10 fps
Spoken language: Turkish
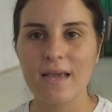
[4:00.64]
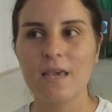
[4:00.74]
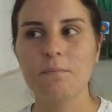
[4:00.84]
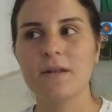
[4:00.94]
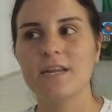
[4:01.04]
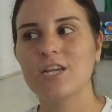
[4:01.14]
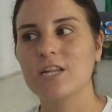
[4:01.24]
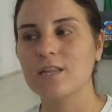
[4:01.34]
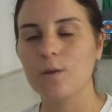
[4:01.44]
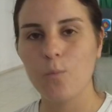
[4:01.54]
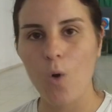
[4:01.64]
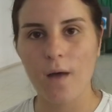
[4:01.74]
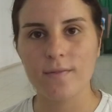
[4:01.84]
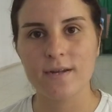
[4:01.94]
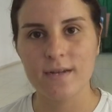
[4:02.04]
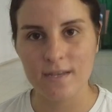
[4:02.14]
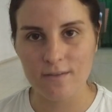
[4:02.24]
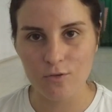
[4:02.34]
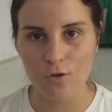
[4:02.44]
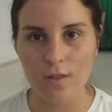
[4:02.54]
Hakemler eşliğinde puanlarını
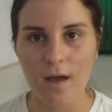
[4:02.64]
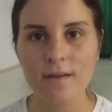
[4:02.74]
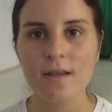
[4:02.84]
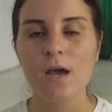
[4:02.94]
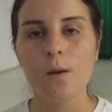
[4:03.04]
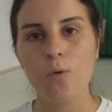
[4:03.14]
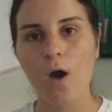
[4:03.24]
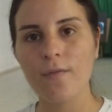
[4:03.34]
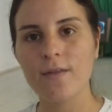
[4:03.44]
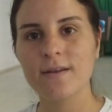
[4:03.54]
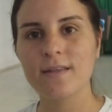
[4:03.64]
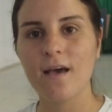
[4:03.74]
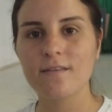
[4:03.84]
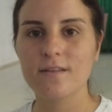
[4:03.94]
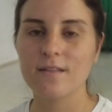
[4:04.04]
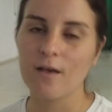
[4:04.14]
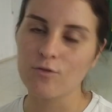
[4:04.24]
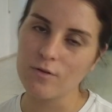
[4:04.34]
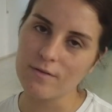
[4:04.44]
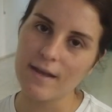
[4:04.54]
yazıyorlar. Puanlarını yazdıktan
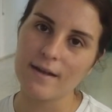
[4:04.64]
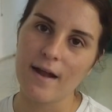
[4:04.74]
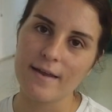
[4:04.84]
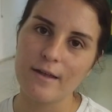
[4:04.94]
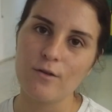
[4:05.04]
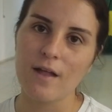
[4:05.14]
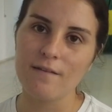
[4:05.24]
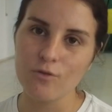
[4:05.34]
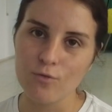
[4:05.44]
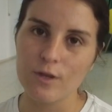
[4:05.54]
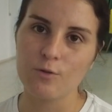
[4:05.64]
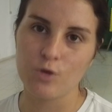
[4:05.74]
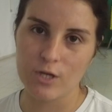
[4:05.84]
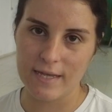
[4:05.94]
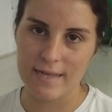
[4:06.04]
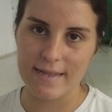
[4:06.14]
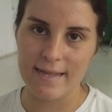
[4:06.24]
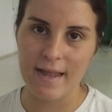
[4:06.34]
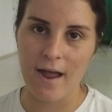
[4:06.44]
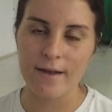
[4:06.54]
sonra tekrar geliyorlar ve süreç bu şekilde
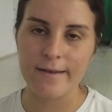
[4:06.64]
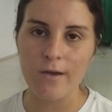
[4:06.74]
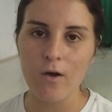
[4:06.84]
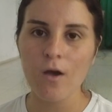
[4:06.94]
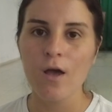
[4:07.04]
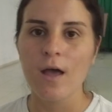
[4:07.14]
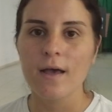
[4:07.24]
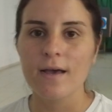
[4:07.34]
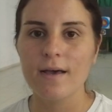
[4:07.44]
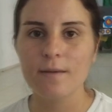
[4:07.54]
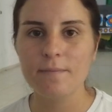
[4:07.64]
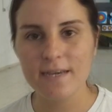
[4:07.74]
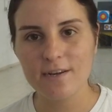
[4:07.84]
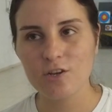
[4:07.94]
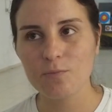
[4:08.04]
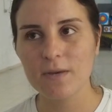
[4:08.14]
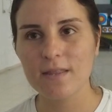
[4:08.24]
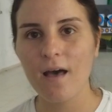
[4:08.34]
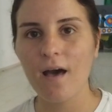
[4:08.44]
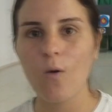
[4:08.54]
ilerliyor. Ee, bir
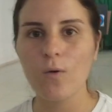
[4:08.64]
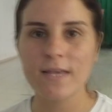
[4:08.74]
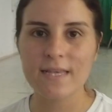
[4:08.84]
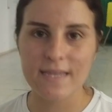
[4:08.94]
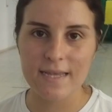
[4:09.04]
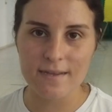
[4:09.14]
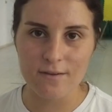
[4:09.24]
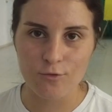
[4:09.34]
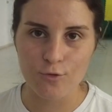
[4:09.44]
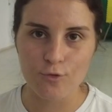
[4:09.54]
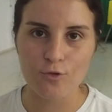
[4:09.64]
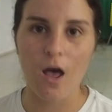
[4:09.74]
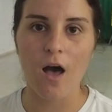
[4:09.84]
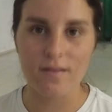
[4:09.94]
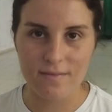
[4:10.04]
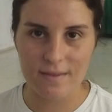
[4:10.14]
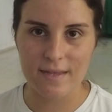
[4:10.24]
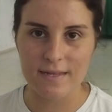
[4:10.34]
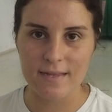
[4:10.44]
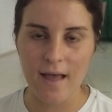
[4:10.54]
yarışmada 12 seri atıyoruz 6
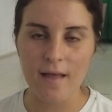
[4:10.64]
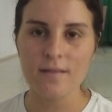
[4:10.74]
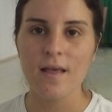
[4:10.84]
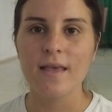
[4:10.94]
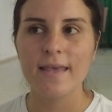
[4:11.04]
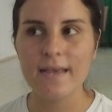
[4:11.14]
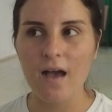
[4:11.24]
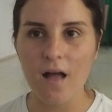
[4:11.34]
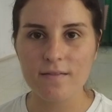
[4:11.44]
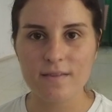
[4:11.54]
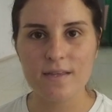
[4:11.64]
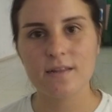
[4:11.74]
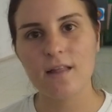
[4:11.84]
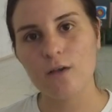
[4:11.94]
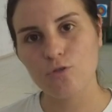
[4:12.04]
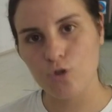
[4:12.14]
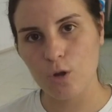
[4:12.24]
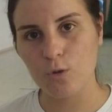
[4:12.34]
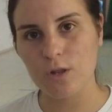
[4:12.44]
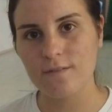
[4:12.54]
seriden. İlk 6 seriden
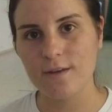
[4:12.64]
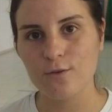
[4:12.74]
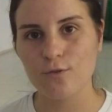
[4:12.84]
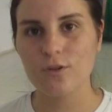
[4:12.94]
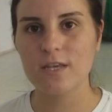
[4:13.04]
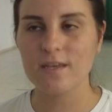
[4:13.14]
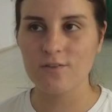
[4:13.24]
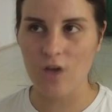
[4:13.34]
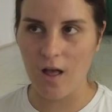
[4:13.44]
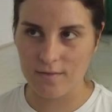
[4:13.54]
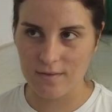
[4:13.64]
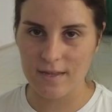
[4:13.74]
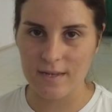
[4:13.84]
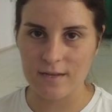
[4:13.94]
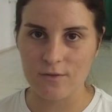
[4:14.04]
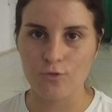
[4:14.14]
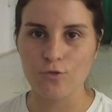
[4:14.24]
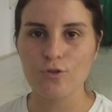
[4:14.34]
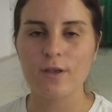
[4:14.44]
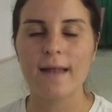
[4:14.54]
sonra mola veriyoruz. ikinci 6 seriyi
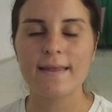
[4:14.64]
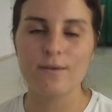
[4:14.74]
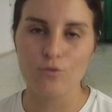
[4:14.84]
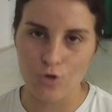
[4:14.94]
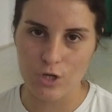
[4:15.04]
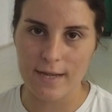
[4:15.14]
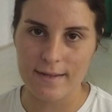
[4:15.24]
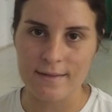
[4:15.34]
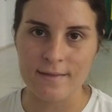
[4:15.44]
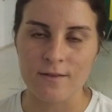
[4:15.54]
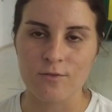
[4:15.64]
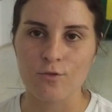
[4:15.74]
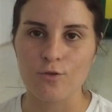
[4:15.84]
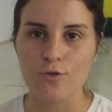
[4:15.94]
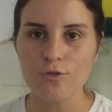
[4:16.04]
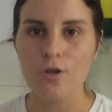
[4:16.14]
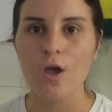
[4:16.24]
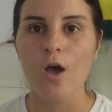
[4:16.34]
atıyoruz. Yani iki tur şeklinde atıyoruz.